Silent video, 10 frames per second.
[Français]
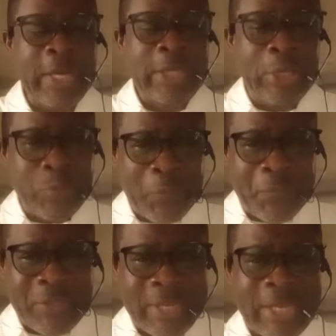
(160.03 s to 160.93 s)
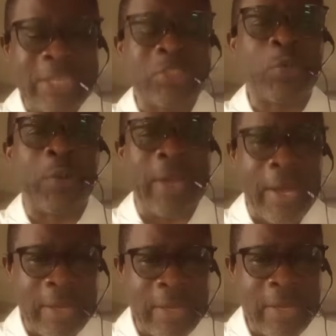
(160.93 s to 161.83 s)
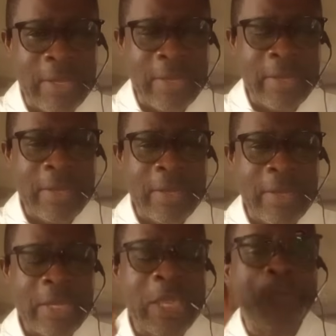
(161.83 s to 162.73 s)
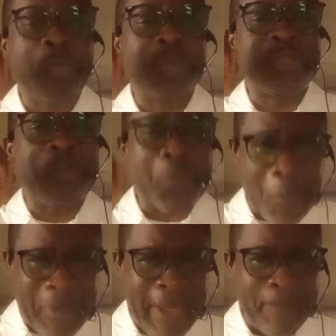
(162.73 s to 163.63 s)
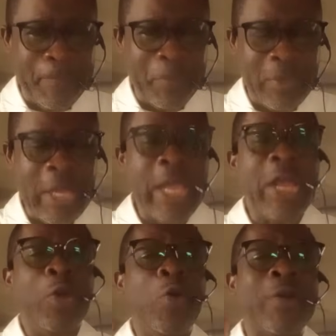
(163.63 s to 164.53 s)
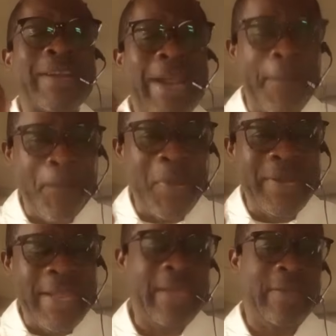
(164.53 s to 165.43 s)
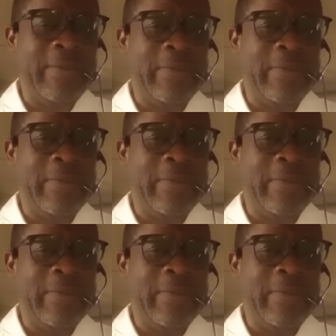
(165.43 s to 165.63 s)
des officiers qui sont là, qui posent problème, le ramener